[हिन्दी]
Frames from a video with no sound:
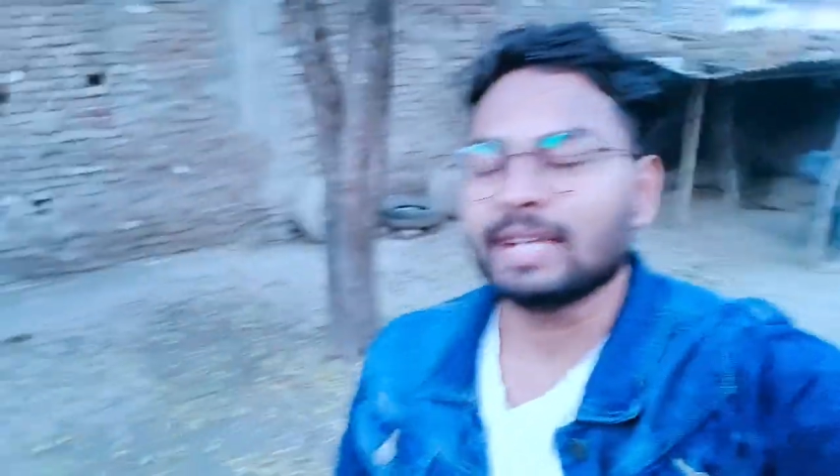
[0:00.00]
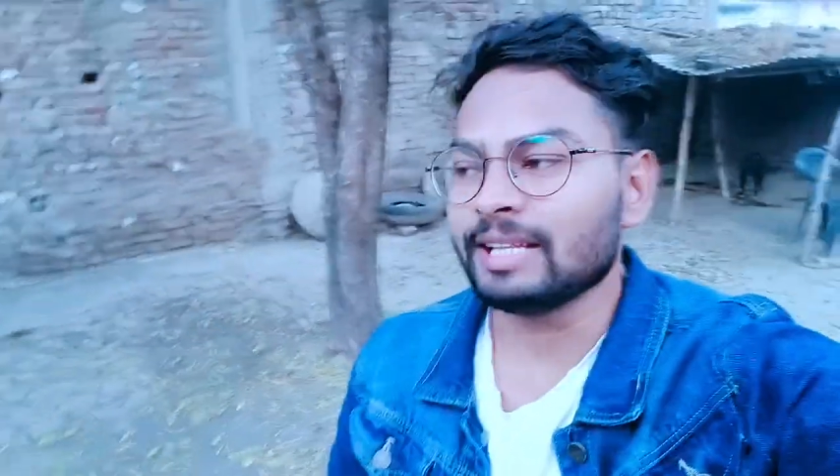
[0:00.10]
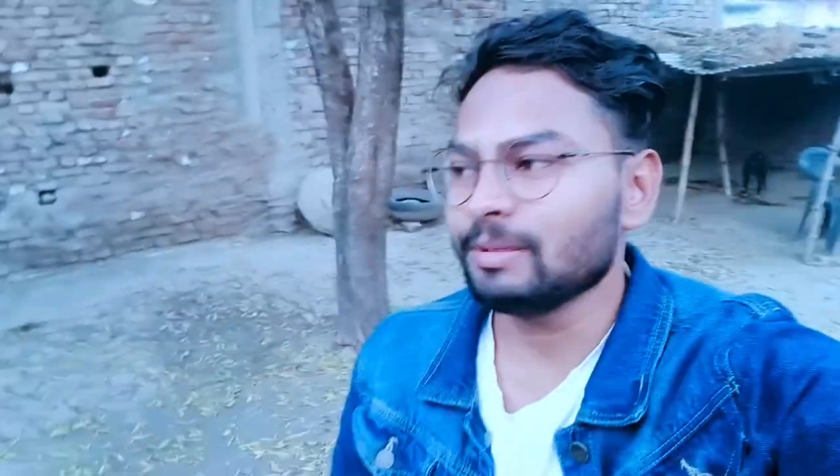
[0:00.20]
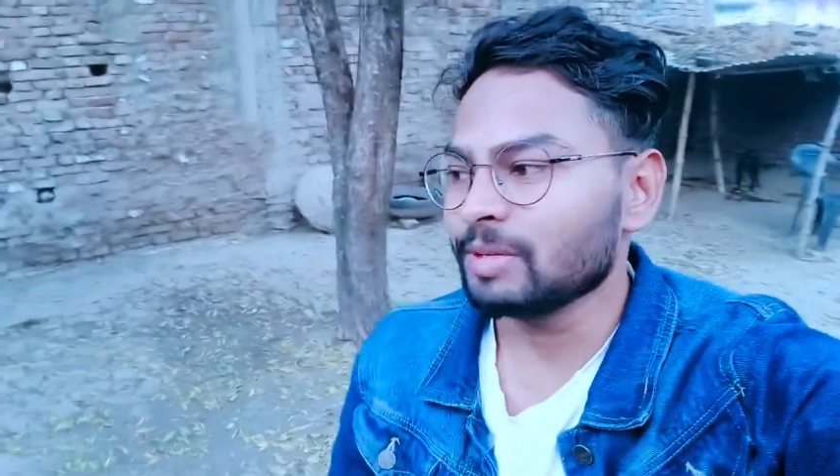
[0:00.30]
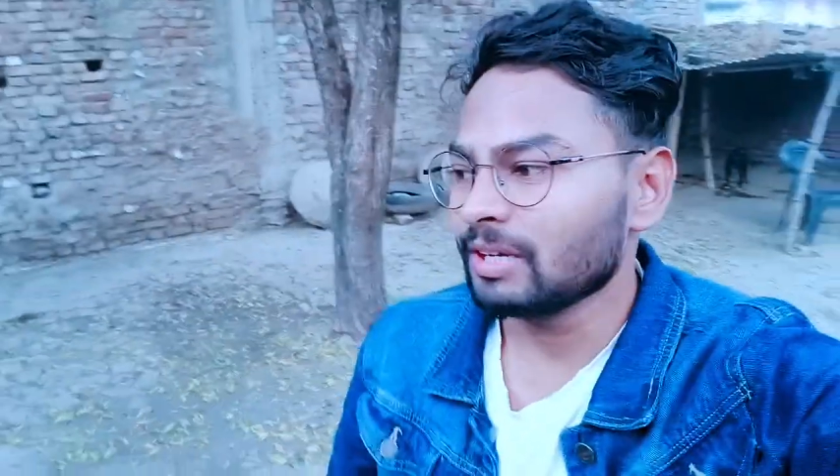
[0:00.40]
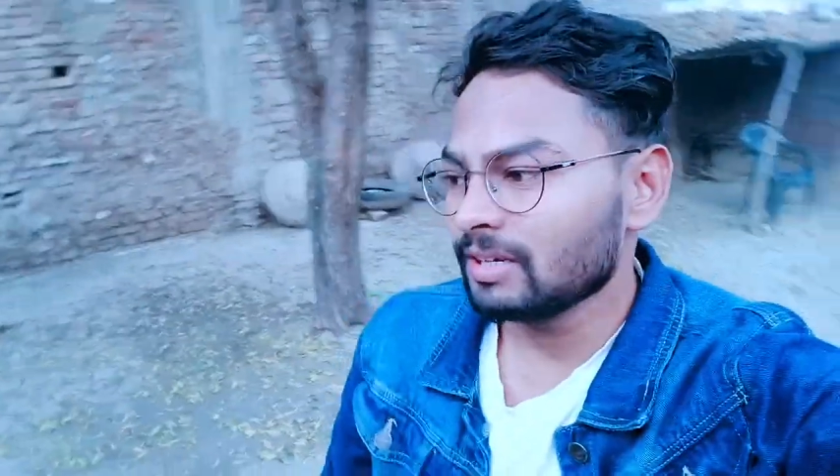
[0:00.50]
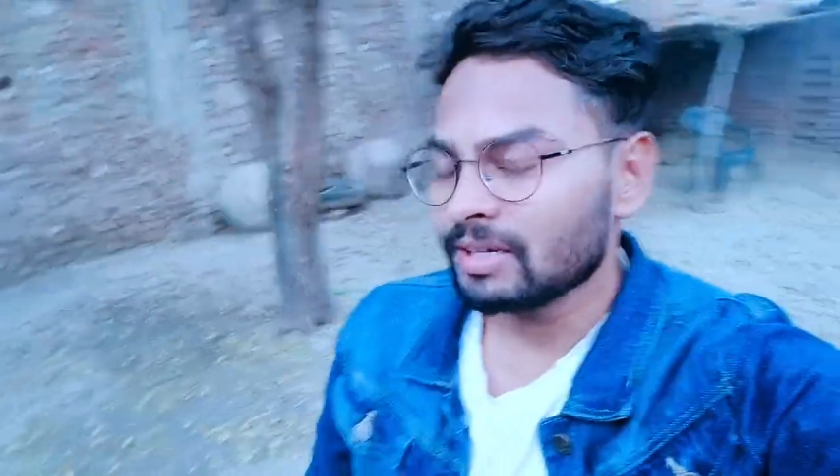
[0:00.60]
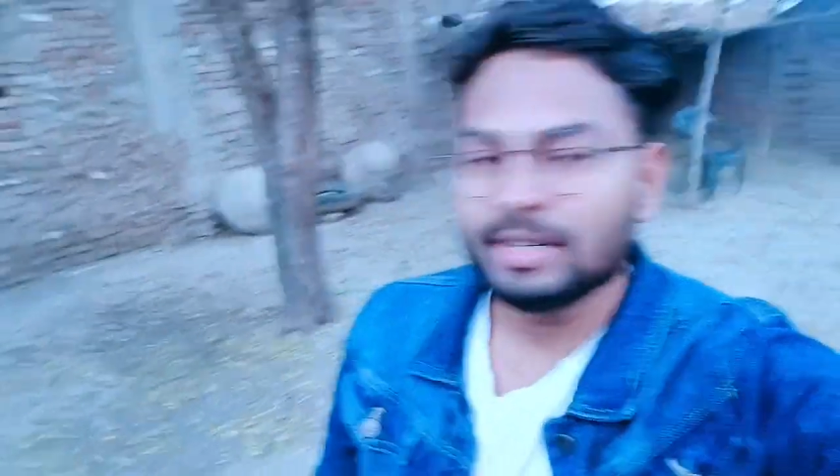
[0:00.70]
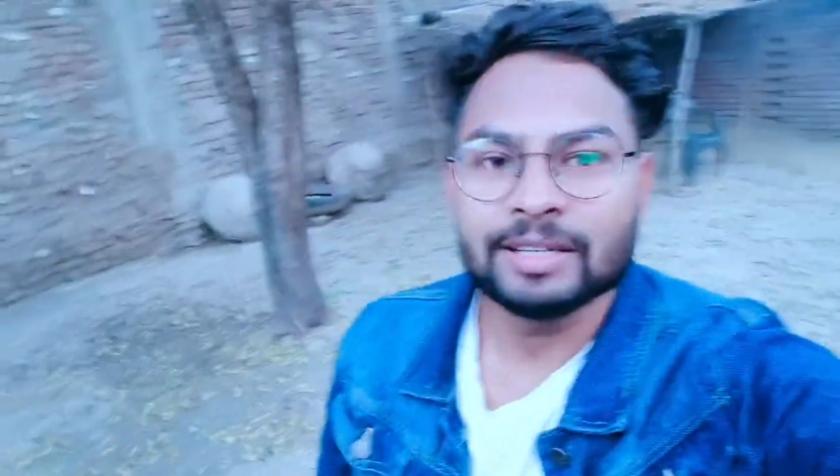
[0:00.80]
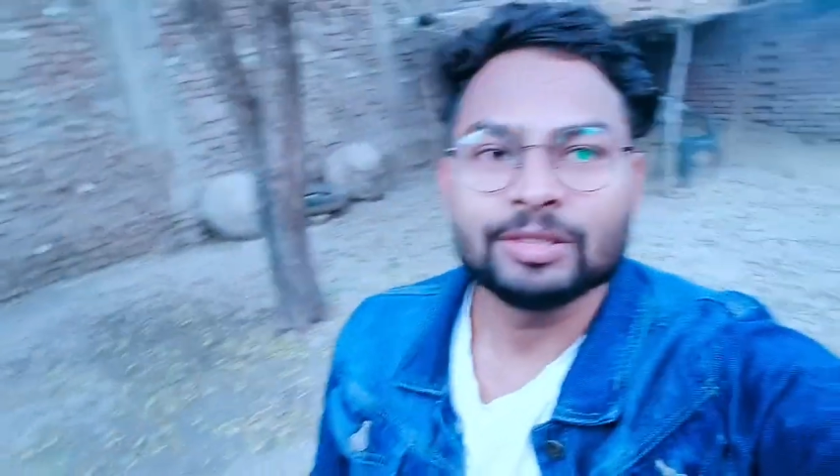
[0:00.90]
शादी में
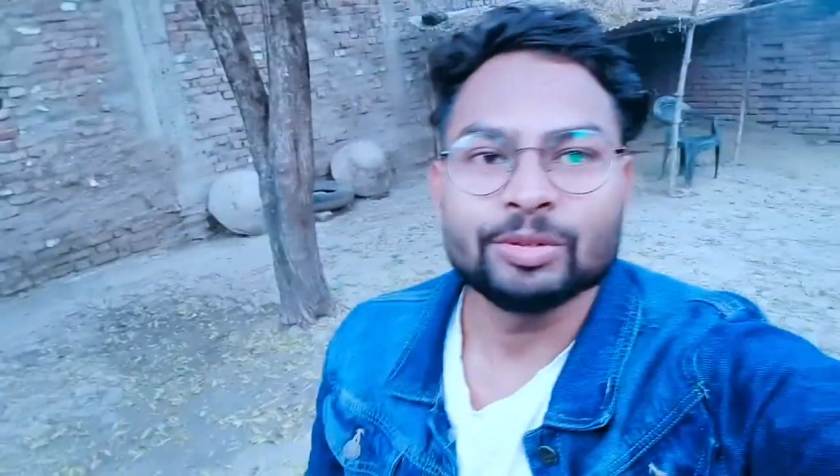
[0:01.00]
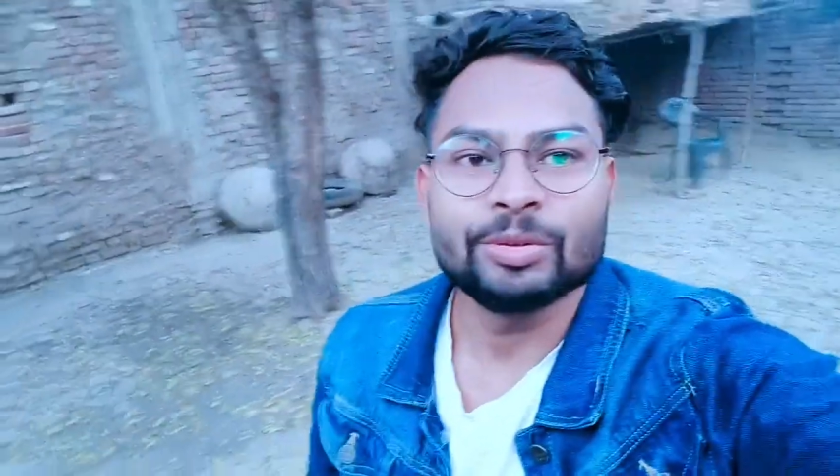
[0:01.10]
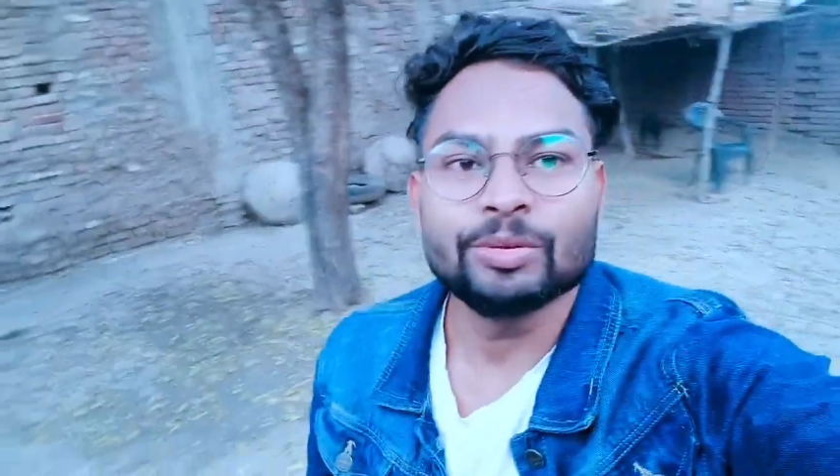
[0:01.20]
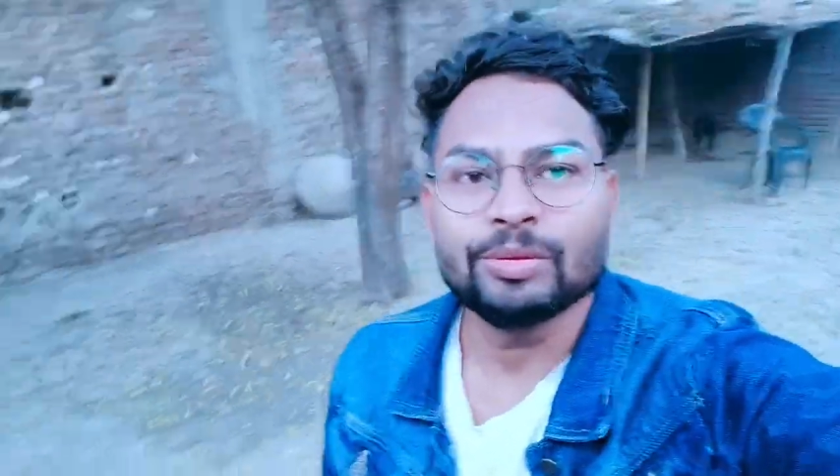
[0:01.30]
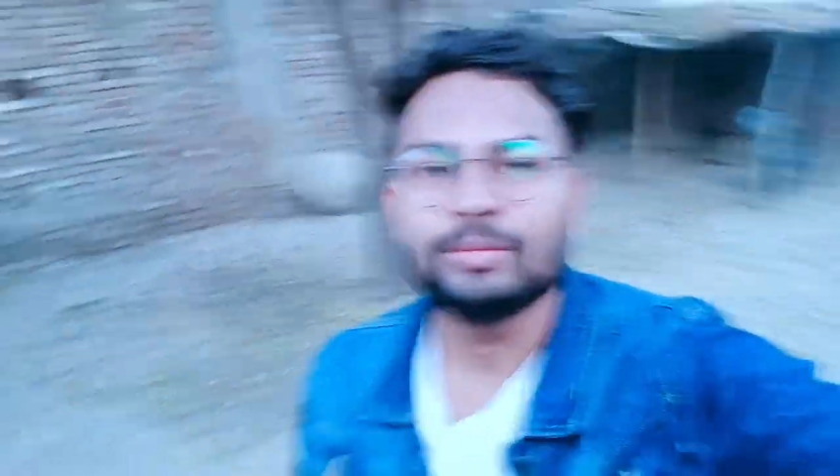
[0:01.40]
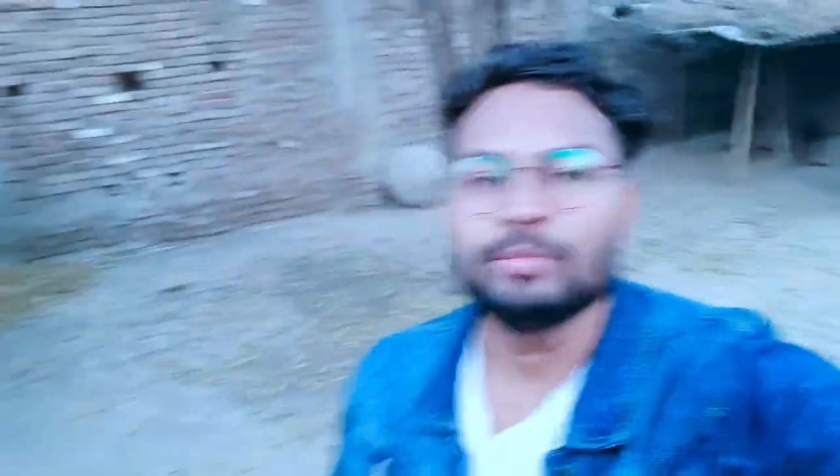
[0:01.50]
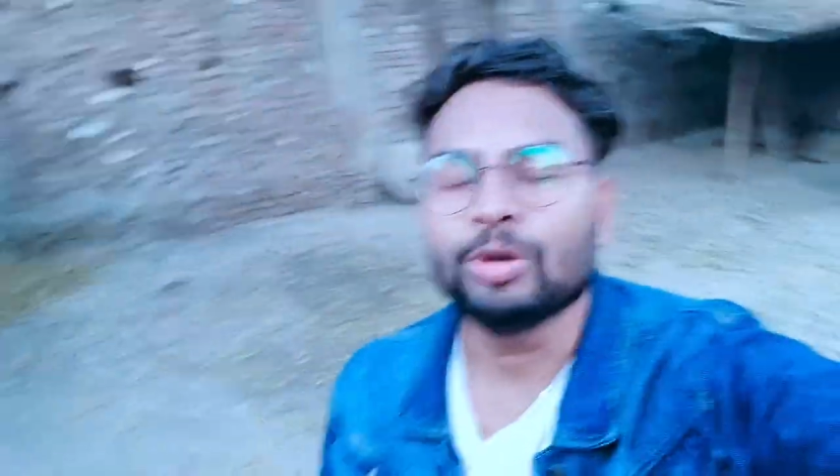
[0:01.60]
तो